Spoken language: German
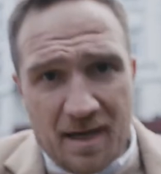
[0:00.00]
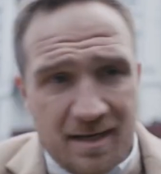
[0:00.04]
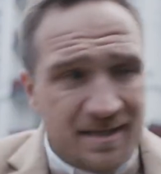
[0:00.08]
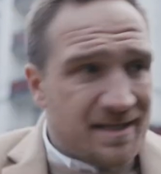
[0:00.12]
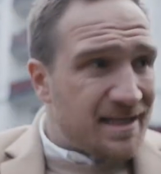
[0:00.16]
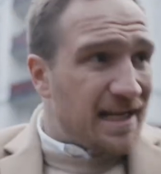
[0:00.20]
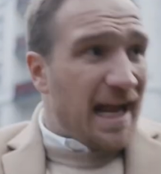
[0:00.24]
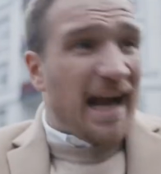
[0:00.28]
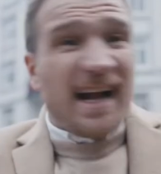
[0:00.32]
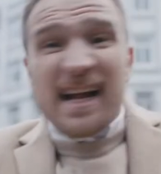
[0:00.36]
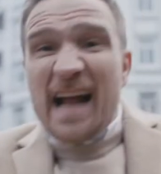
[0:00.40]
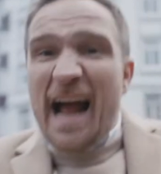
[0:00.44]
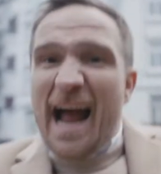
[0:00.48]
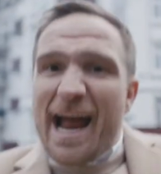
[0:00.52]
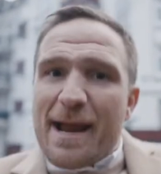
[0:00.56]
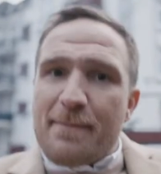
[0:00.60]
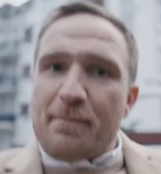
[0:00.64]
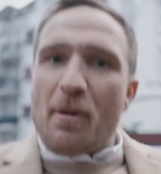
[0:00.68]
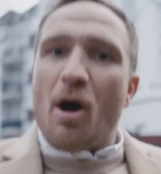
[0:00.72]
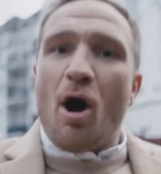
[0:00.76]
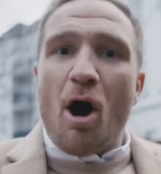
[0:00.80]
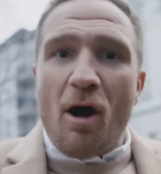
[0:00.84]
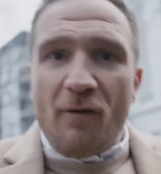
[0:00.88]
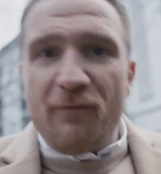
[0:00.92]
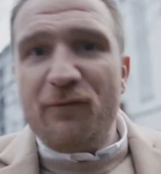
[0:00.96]
Sie sagen,
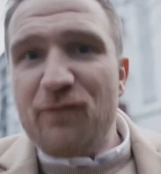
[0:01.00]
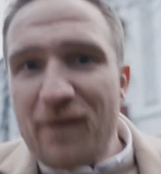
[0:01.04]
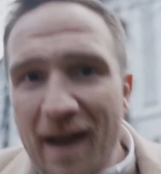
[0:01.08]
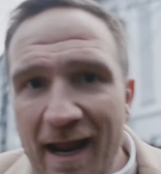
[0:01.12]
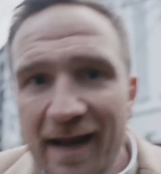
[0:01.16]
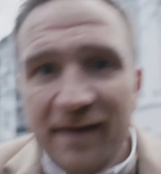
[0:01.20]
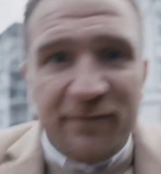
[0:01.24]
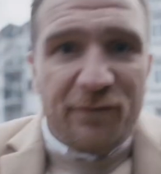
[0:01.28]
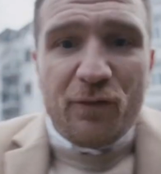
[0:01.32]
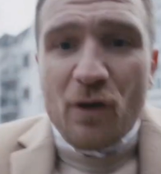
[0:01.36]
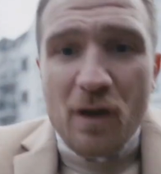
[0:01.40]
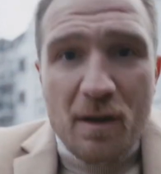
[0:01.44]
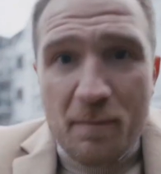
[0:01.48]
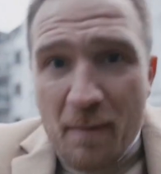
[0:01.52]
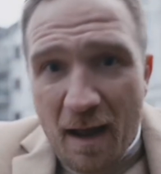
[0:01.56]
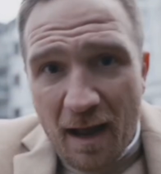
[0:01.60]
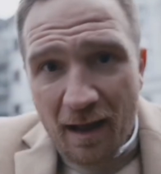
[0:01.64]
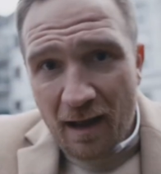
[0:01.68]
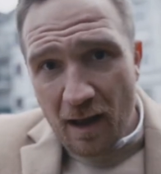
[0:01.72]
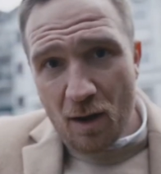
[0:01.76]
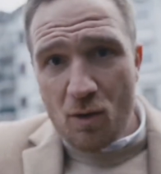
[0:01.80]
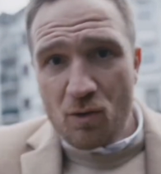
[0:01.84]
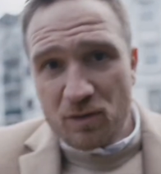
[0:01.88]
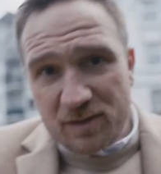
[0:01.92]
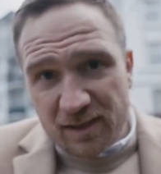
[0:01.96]
einmal offline, für
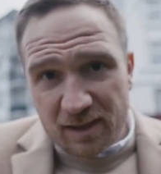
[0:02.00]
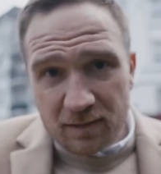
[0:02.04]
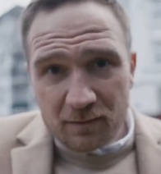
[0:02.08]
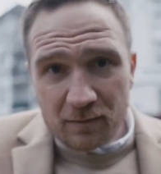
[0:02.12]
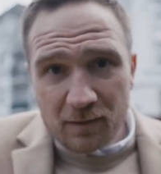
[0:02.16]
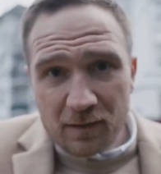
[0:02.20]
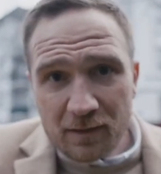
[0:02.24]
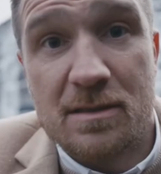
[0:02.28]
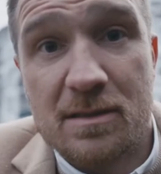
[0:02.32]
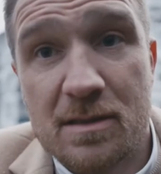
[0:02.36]
immer raus.